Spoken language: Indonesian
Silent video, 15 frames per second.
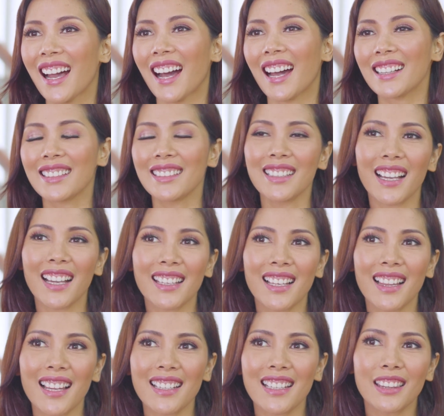Artinya
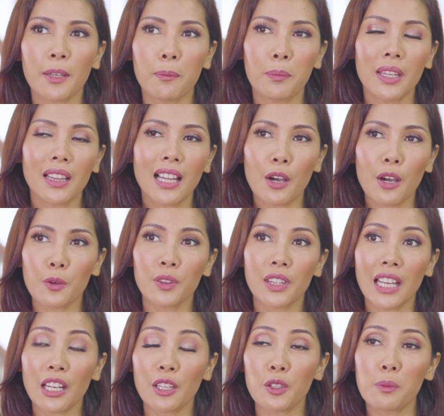adalah di tepi
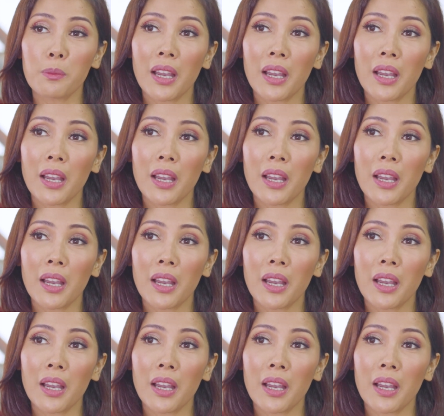lautan atau